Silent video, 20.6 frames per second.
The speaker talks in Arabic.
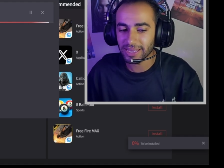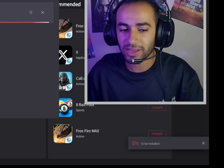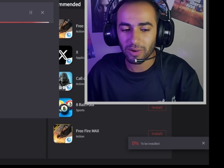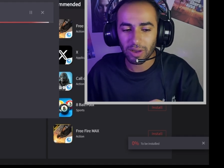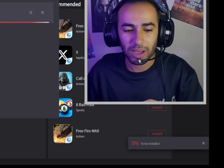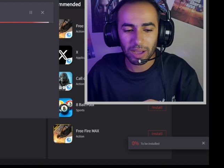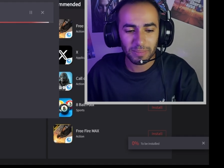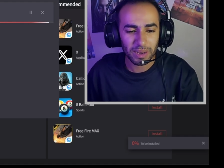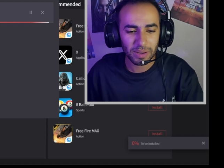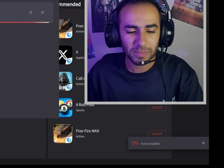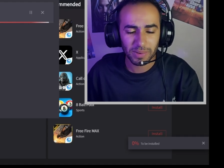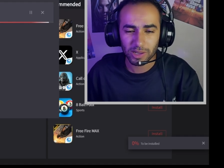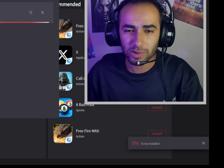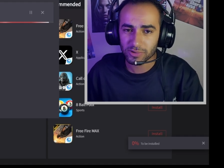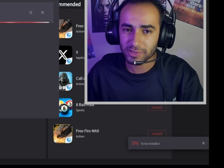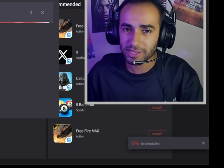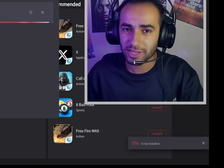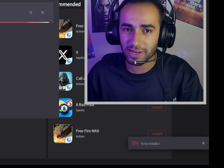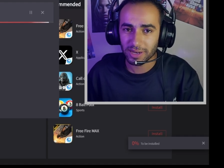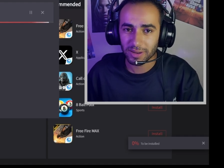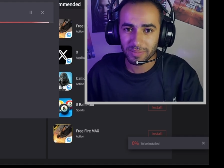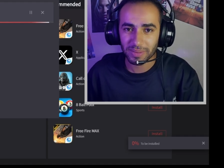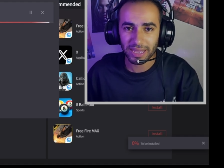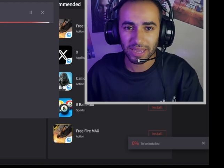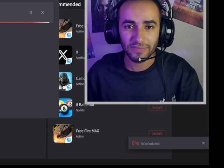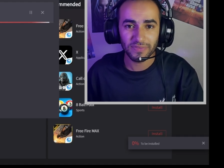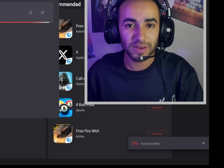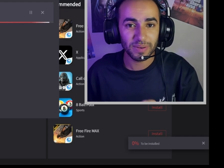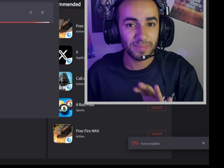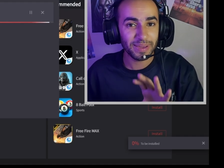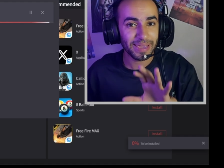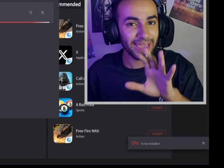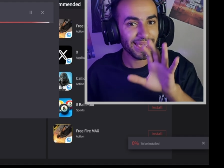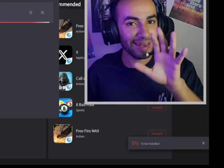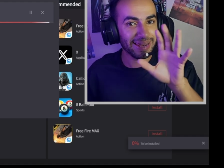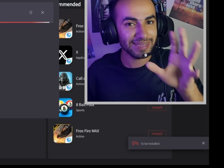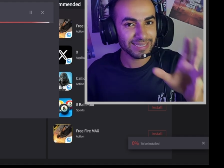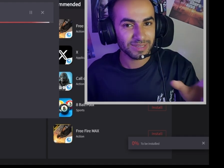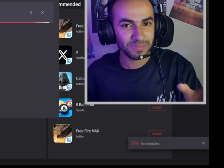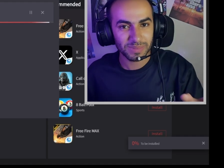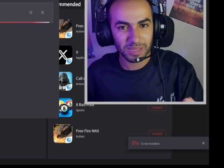وعبال ما يوصل لل 100%
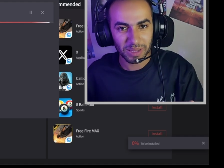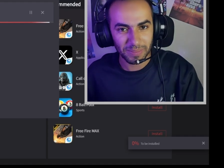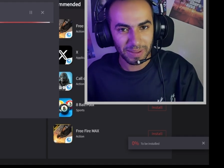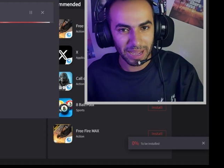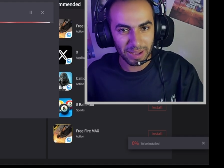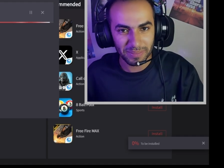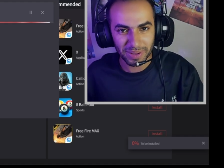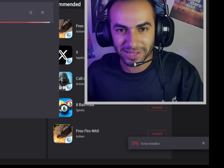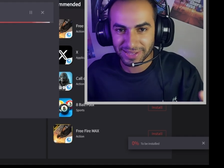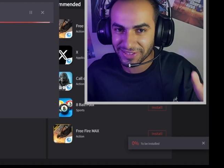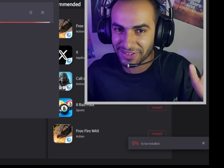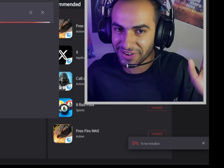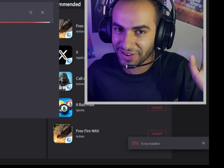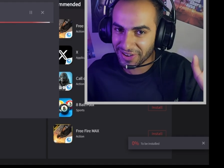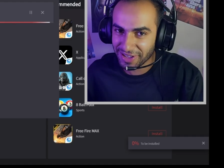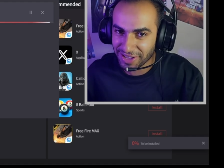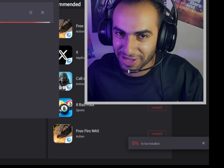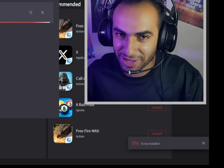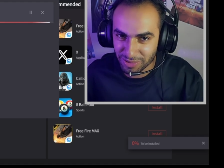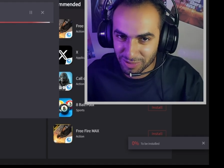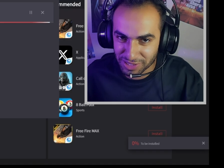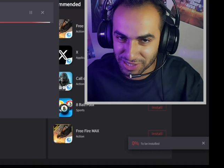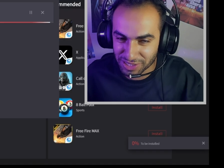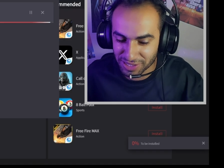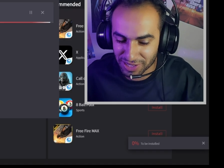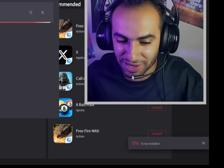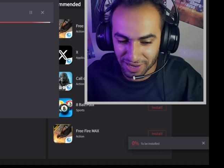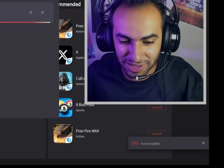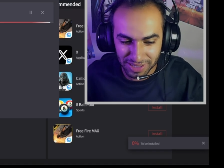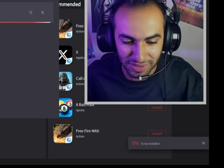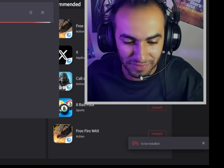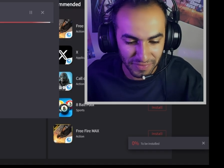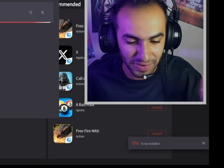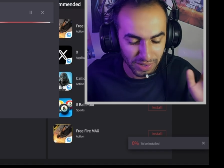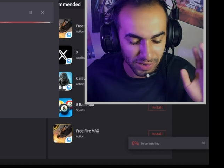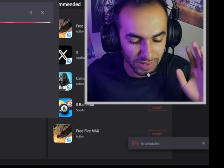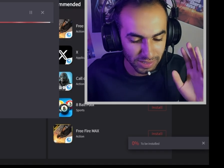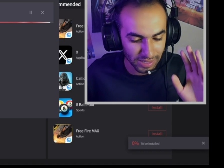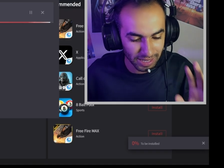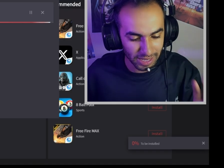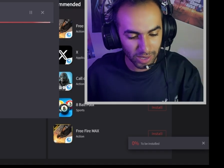لازم تبقى عملت اللايك واشتركت في
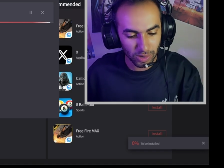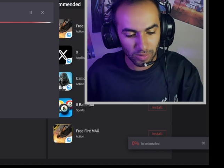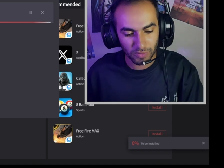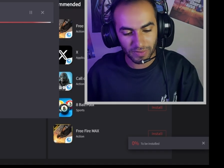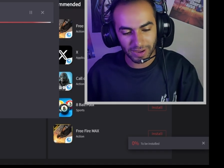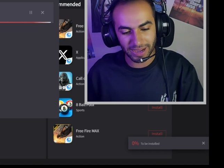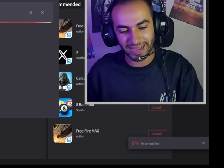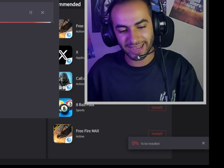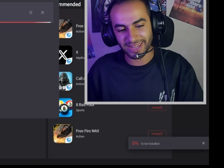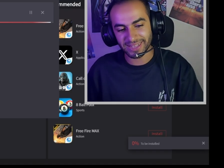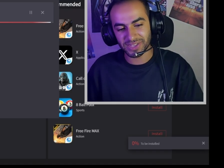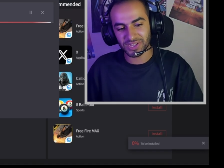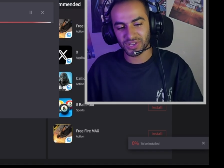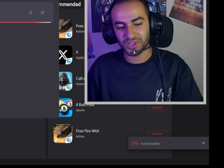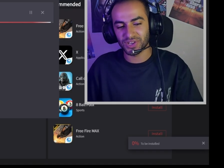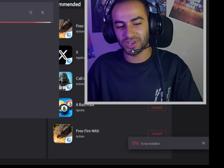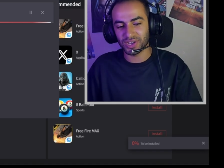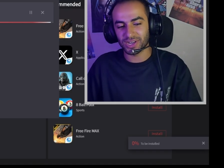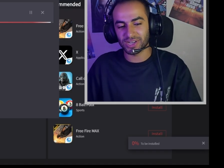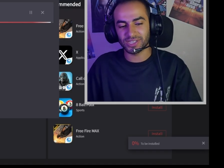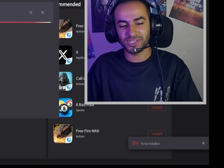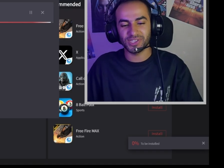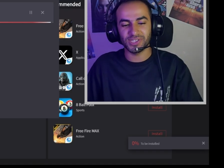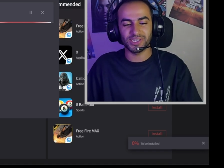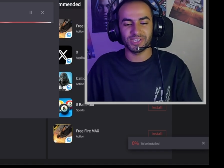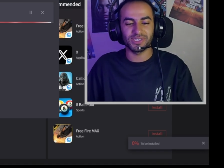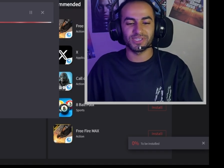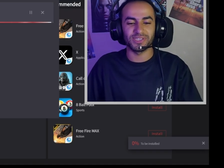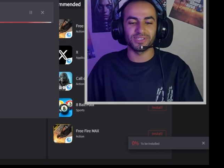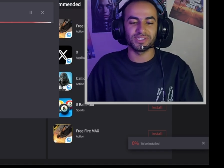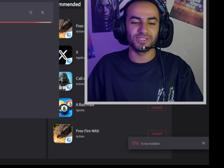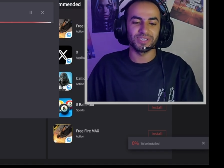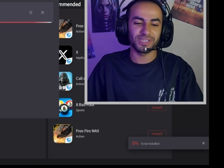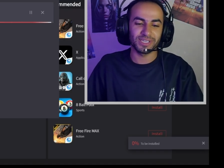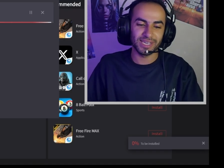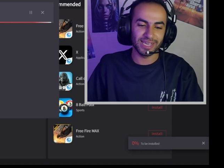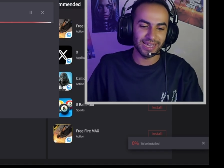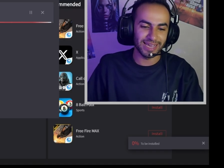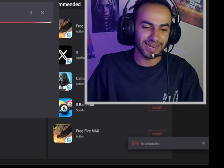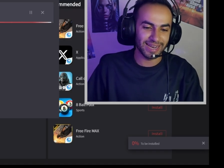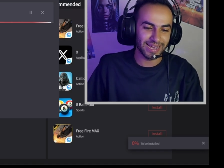القناه وفعلت الجرس يا
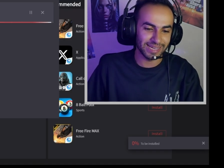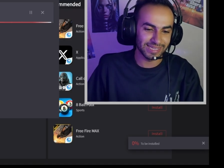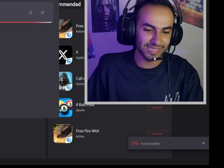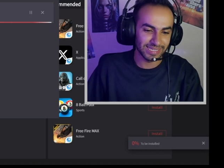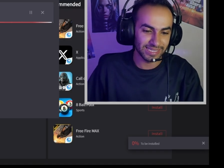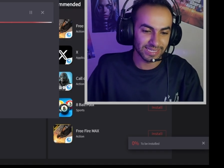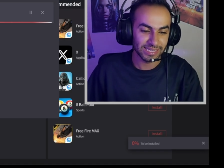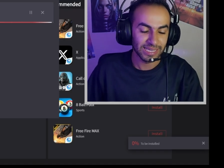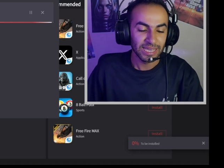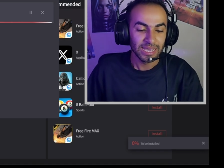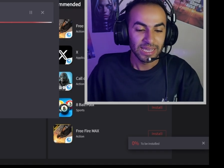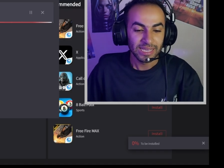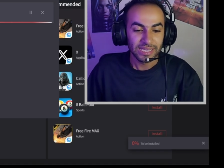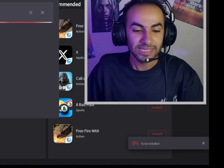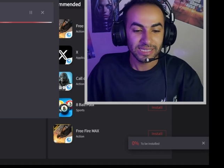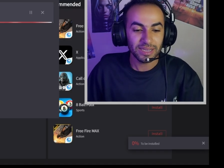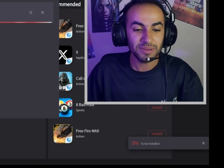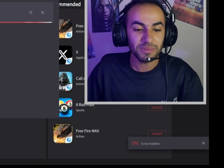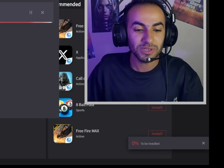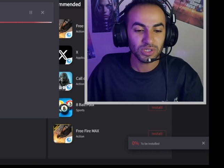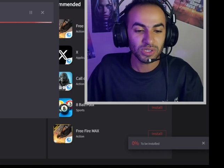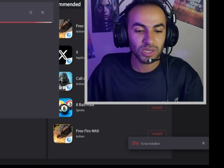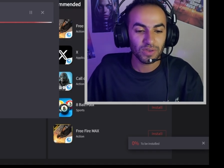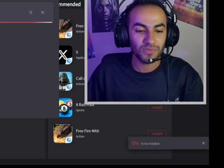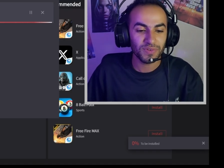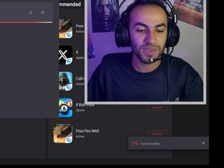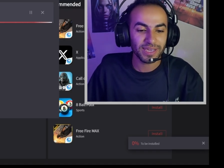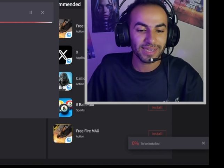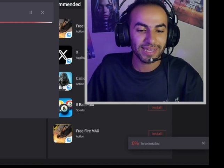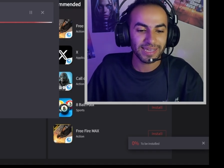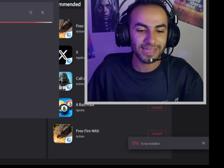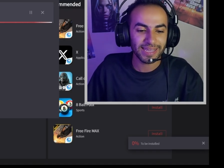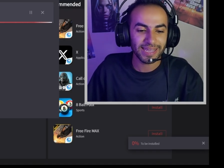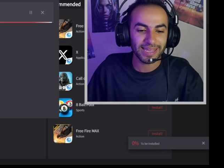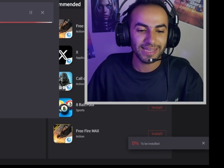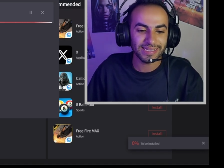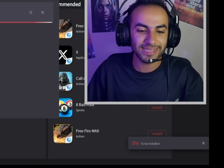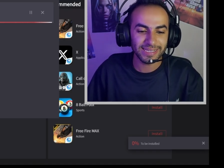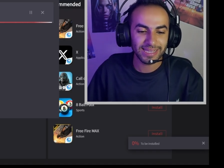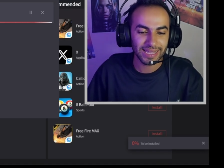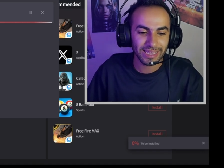صديقي العزيز زي ما انتم شايفين كده
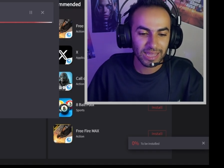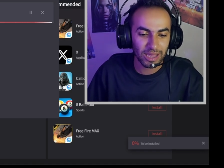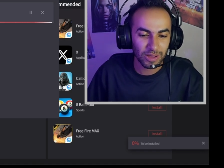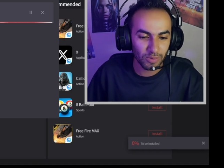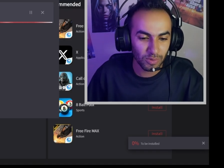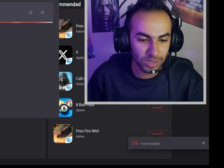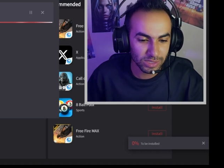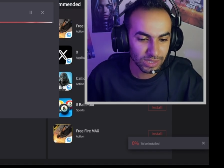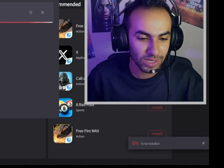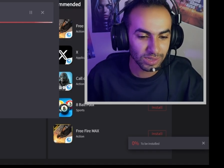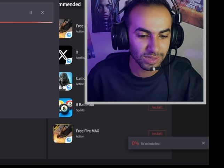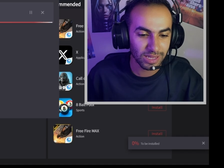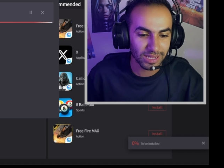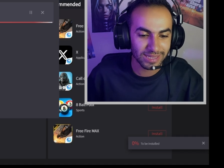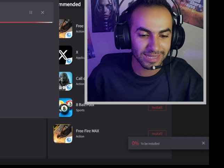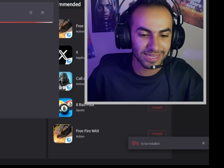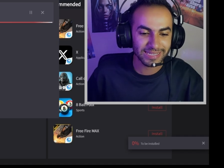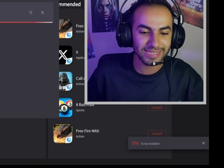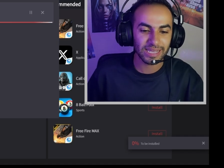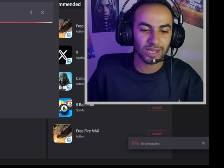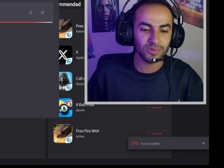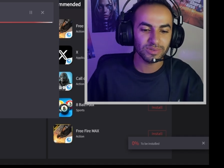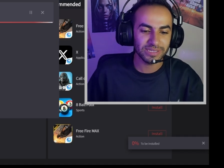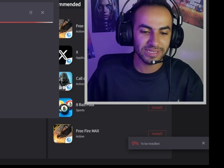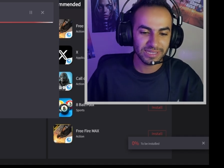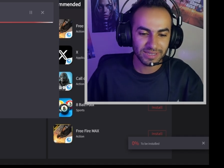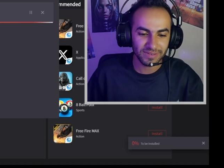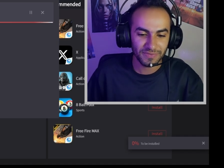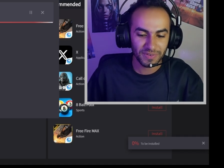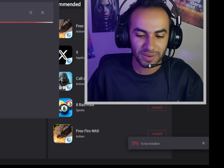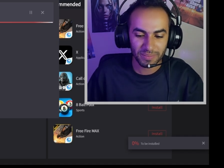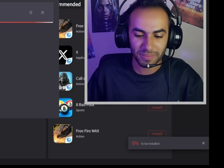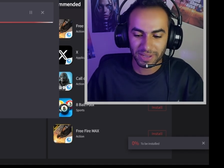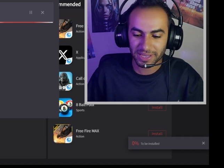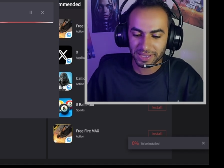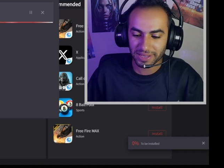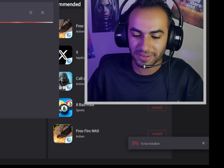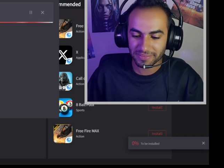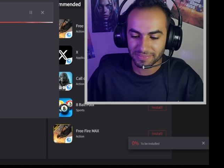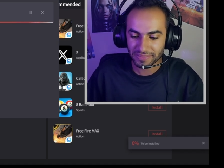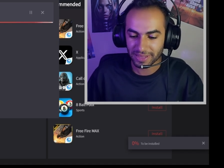ادينا ده وصلنا ل
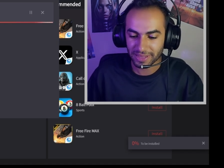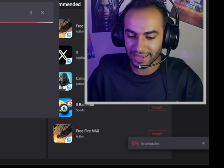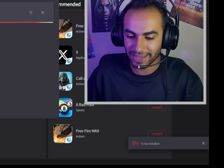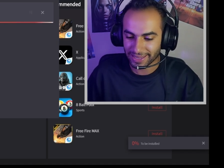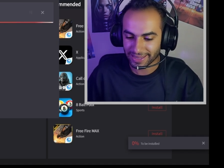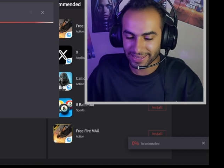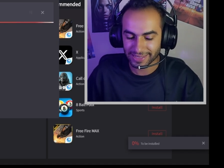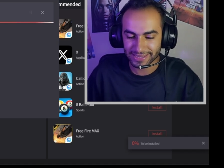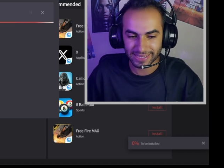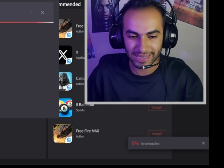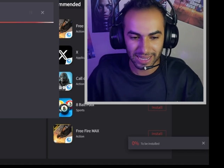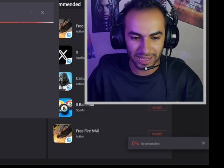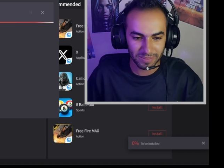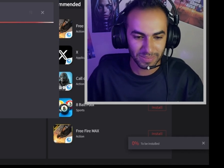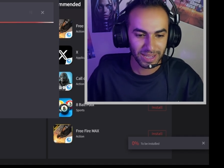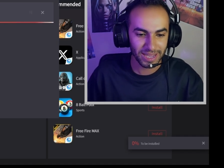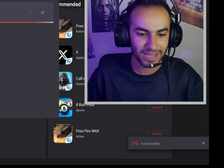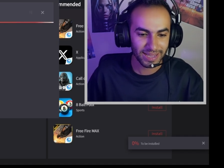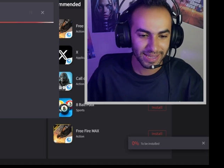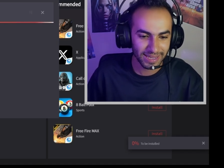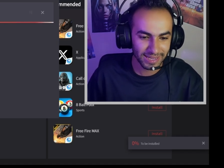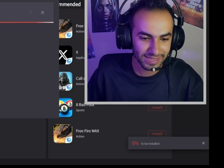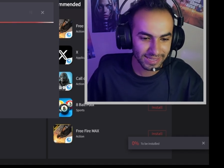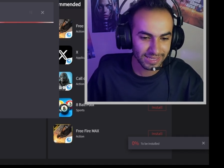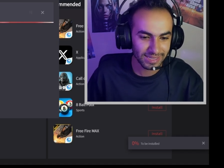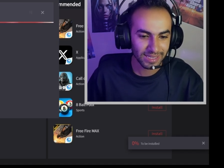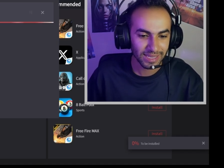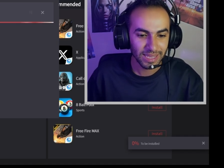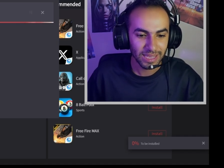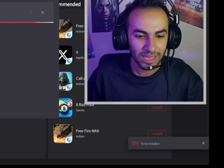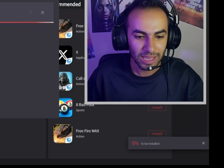99% هانت يا جماعه هانت